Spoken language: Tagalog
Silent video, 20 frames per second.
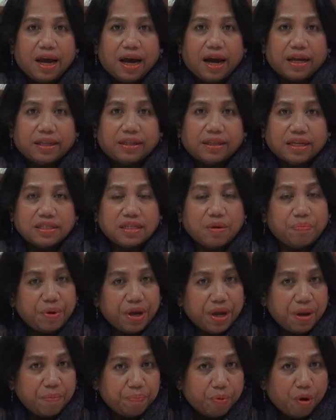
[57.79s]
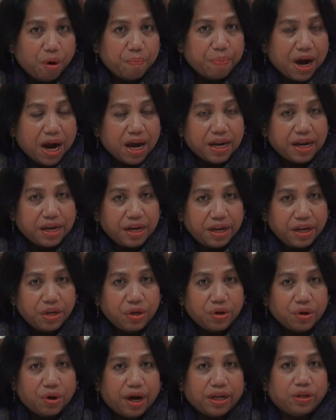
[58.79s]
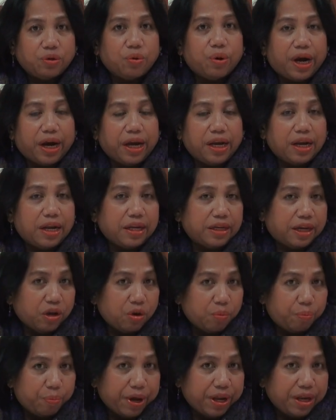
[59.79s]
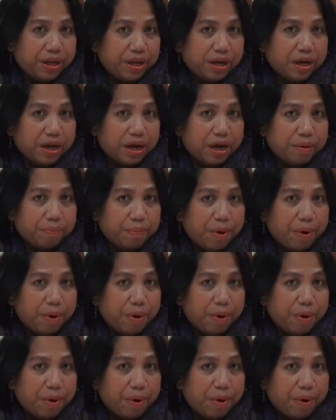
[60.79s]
at uh, sabihin po ang pangalan ninyo at kung kailan kayo pwedeng uh,